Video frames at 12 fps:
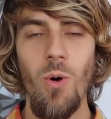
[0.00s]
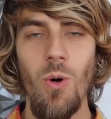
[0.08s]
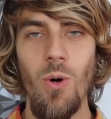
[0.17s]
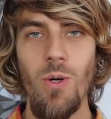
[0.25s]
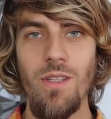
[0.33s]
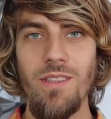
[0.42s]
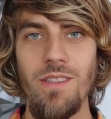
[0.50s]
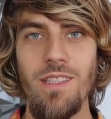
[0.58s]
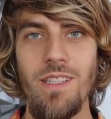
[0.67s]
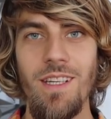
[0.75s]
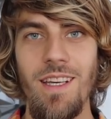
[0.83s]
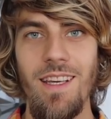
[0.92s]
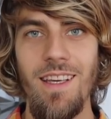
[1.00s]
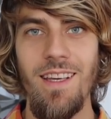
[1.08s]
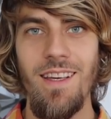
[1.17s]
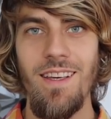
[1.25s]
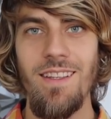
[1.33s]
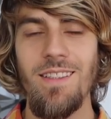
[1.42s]
und
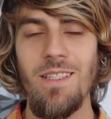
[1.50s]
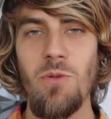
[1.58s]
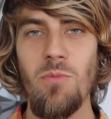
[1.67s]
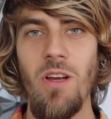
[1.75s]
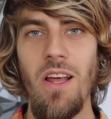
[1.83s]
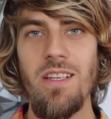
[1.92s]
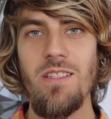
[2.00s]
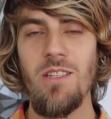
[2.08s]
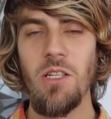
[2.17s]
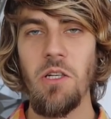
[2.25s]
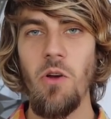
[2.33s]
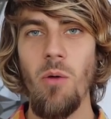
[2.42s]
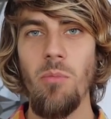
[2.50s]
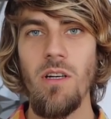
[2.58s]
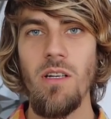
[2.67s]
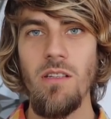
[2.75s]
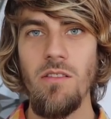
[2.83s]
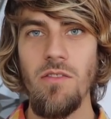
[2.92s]
das überlastet den
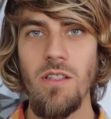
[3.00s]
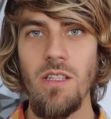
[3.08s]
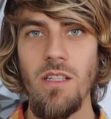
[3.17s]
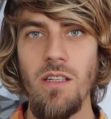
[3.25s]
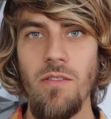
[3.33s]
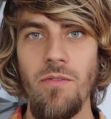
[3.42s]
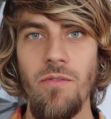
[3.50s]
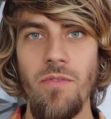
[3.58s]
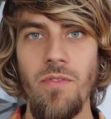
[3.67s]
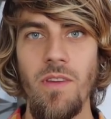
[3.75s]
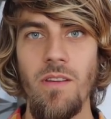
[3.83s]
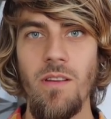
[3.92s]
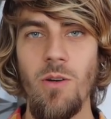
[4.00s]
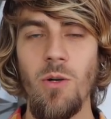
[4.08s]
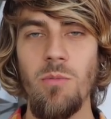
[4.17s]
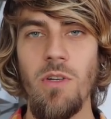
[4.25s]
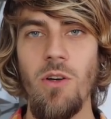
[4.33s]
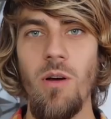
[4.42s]
Körper einfach. Da
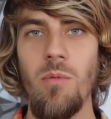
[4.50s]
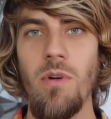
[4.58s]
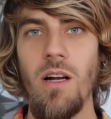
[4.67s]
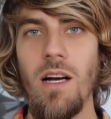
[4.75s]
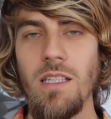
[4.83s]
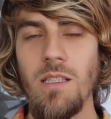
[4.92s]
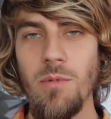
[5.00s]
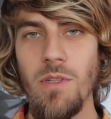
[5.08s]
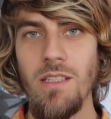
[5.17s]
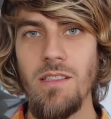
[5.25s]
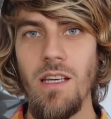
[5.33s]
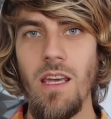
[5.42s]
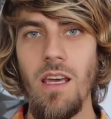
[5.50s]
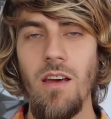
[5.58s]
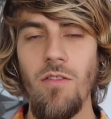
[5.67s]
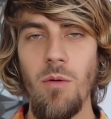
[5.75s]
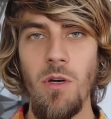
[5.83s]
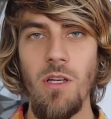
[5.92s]
kommt der Körper gar nicht mehr
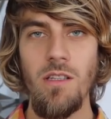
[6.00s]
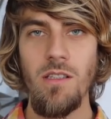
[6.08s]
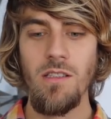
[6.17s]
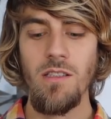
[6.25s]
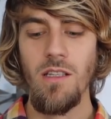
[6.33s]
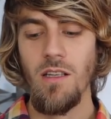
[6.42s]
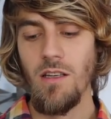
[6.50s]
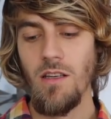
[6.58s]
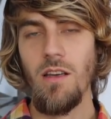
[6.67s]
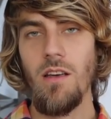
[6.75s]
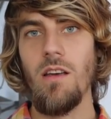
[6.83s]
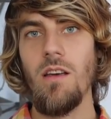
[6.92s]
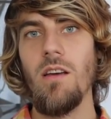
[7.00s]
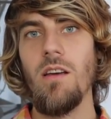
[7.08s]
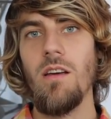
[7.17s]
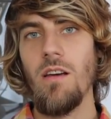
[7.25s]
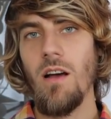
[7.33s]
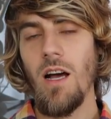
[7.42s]
hinterher, wenn man nicht
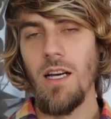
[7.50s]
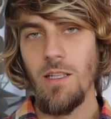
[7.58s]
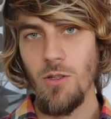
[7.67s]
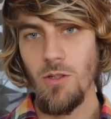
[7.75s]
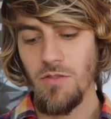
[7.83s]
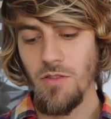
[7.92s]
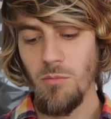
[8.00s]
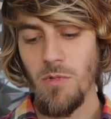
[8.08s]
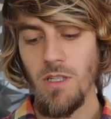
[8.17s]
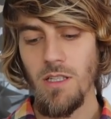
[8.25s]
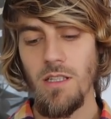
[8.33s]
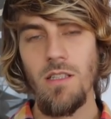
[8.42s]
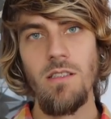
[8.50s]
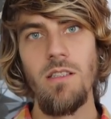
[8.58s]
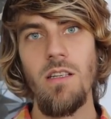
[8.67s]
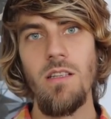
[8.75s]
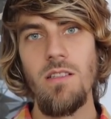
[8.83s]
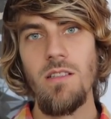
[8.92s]
Einläufe
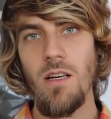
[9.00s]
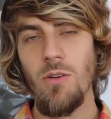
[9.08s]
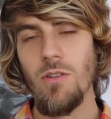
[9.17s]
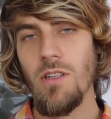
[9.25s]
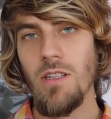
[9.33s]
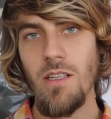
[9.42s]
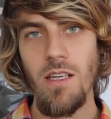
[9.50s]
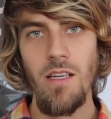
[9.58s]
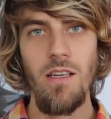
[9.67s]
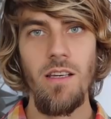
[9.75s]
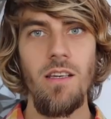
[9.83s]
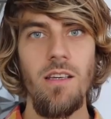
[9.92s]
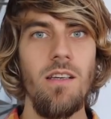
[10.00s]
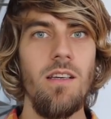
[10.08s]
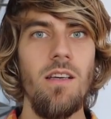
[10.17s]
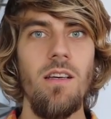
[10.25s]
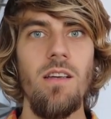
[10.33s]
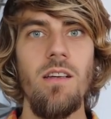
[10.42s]
macht, Saunagänge,
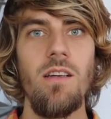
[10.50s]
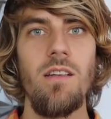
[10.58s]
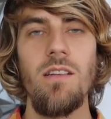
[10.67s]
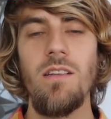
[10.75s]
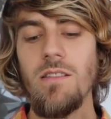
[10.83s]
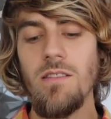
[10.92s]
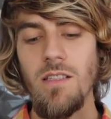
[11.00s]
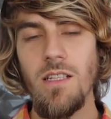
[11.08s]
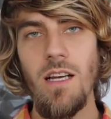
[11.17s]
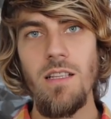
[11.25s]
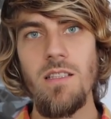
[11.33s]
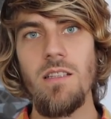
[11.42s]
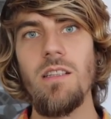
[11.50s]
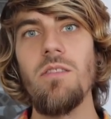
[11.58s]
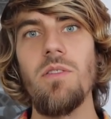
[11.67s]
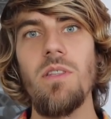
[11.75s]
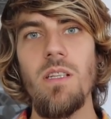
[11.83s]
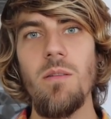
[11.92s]
die ganzen
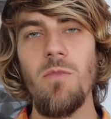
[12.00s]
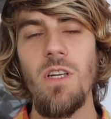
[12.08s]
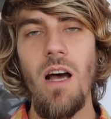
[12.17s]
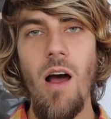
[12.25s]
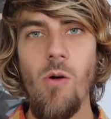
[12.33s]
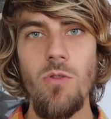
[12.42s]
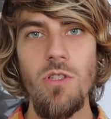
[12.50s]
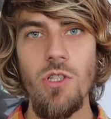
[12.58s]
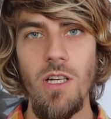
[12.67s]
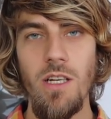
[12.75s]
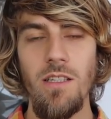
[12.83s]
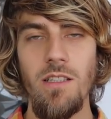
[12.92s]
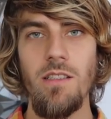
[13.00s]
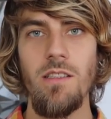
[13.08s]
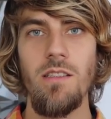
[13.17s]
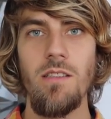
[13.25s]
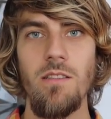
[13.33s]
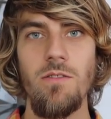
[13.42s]
Gifte eben wieder
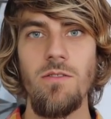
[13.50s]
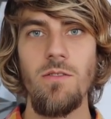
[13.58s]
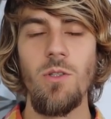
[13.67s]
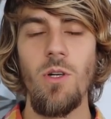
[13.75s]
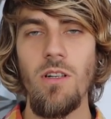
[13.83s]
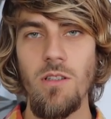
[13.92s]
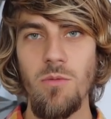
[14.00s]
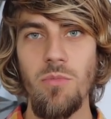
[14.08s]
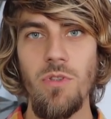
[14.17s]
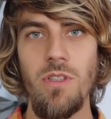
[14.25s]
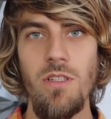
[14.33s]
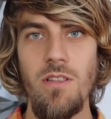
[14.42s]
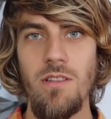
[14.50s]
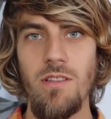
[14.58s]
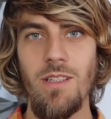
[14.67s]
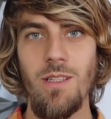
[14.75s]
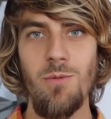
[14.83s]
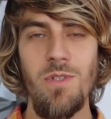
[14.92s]
ausscheidet.
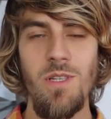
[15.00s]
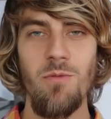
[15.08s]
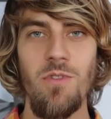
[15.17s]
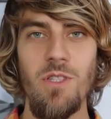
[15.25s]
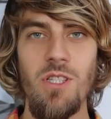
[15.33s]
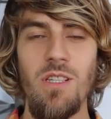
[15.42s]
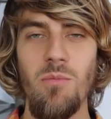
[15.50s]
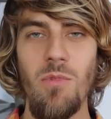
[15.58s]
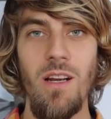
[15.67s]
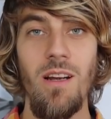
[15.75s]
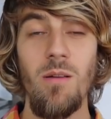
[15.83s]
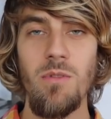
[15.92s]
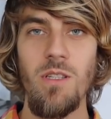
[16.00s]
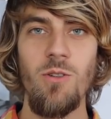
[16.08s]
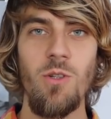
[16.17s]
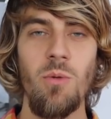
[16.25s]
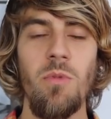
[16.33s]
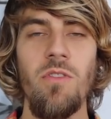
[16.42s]
Trockenbürsten, da es eben verschiedene Mittel, habe ich
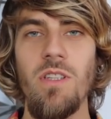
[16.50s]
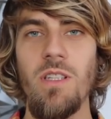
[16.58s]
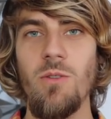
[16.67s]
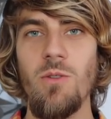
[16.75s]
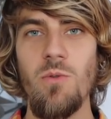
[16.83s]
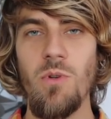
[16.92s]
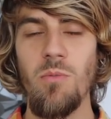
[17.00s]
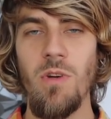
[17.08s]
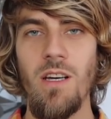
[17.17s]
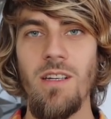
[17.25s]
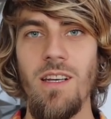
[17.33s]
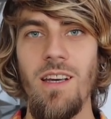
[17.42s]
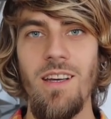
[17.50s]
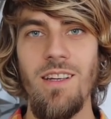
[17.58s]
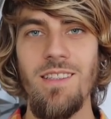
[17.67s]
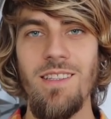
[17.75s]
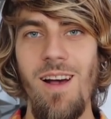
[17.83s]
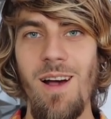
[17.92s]
auch schon mal ein Video zugemacht.
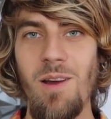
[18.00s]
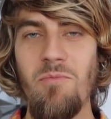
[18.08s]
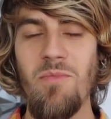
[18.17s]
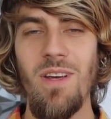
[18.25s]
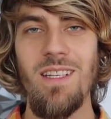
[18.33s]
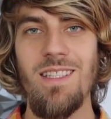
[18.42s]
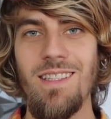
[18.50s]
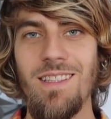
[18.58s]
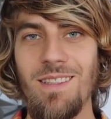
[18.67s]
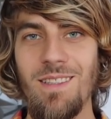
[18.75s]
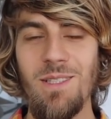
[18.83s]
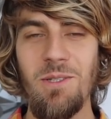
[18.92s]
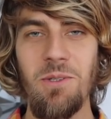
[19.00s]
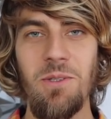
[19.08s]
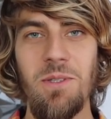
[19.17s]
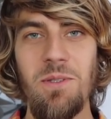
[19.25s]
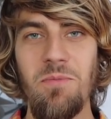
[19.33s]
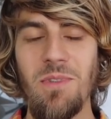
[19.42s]
Die acht besten
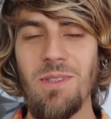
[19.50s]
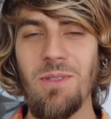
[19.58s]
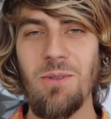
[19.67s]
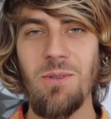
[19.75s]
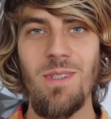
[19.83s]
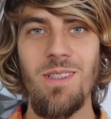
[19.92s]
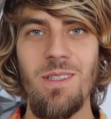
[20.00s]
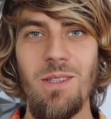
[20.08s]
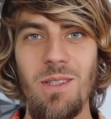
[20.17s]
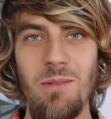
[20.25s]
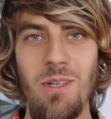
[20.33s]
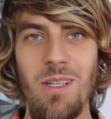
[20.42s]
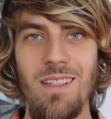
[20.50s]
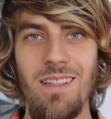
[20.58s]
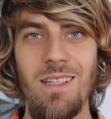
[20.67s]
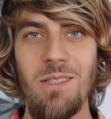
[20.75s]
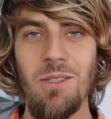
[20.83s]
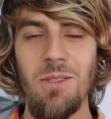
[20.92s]
Detox-Methoden, könnt ihr mal
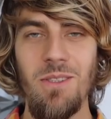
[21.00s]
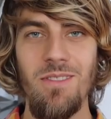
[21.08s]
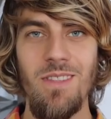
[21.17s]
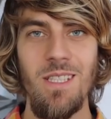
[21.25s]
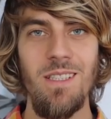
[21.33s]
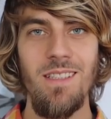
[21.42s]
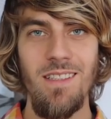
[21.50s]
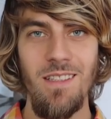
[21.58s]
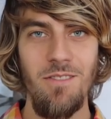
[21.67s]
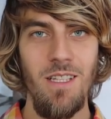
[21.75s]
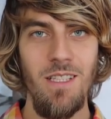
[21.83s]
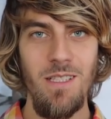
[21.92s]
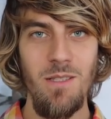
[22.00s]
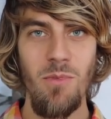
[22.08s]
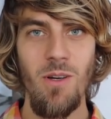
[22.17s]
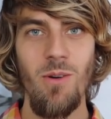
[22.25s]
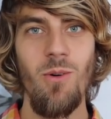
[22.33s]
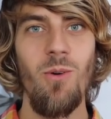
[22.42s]
nachschauen. Wenn ich dran denke, verlinke ich es
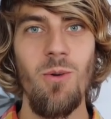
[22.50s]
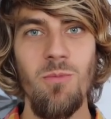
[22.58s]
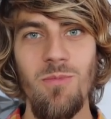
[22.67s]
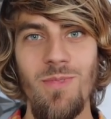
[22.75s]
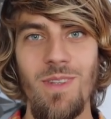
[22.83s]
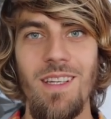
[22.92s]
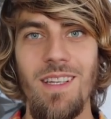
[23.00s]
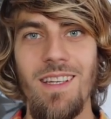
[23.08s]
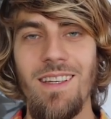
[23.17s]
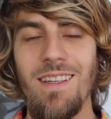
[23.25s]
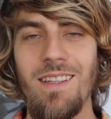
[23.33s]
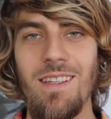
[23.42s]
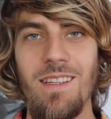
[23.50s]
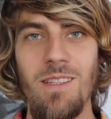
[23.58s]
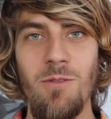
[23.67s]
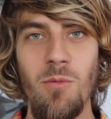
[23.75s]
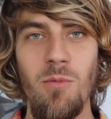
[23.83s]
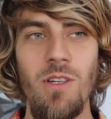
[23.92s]
mal oben in der
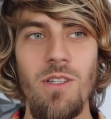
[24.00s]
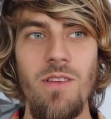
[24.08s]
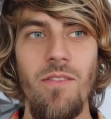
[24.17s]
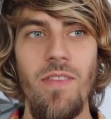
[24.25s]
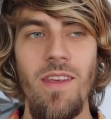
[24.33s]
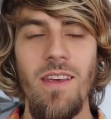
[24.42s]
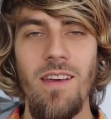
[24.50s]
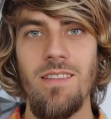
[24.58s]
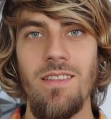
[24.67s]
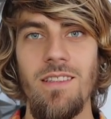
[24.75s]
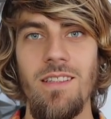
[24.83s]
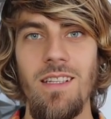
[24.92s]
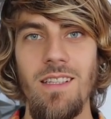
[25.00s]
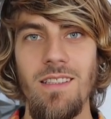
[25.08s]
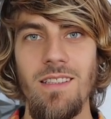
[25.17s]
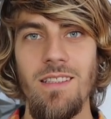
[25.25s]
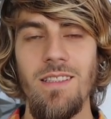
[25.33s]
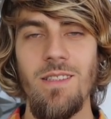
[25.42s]
Infobox.
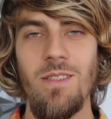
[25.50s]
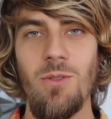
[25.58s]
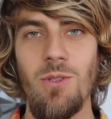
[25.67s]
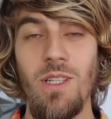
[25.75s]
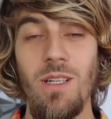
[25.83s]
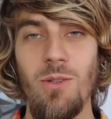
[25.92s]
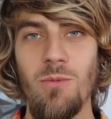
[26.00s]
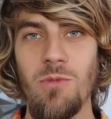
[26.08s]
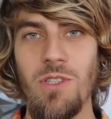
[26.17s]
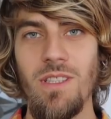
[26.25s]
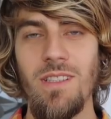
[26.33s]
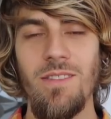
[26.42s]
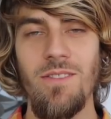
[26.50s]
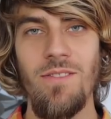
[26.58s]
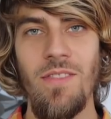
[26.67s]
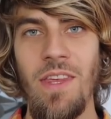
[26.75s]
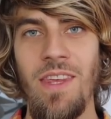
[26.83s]
Nicht zu schnell umstellen.